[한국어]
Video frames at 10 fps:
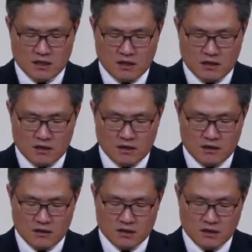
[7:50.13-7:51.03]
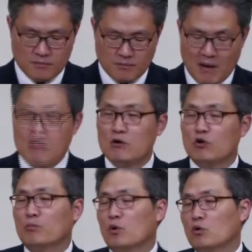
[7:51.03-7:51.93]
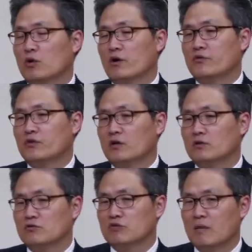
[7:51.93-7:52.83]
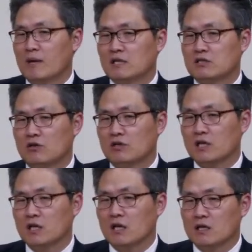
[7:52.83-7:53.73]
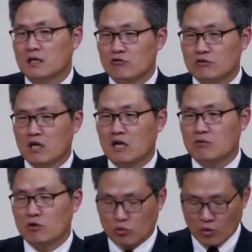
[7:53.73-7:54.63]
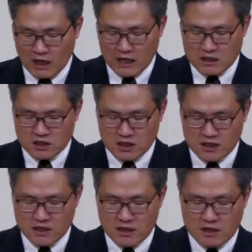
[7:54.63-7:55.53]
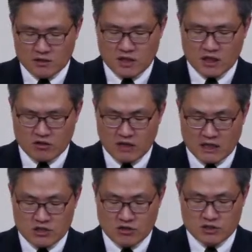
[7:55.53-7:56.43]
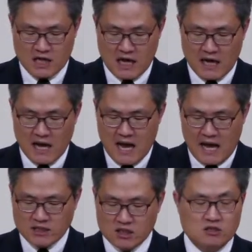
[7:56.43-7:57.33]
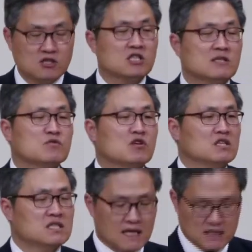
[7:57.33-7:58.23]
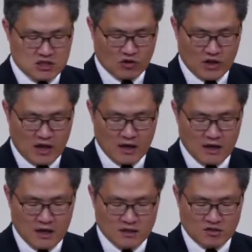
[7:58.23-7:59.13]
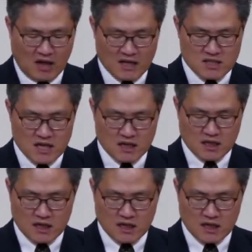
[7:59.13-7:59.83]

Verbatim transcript: 어, 이 바벨론 포로 되었던 유다 백성이 예루살렘으로 돌아가는 일이 생겨나죠. 자, 아직 그 70년이 차기 전에 이 다니엘이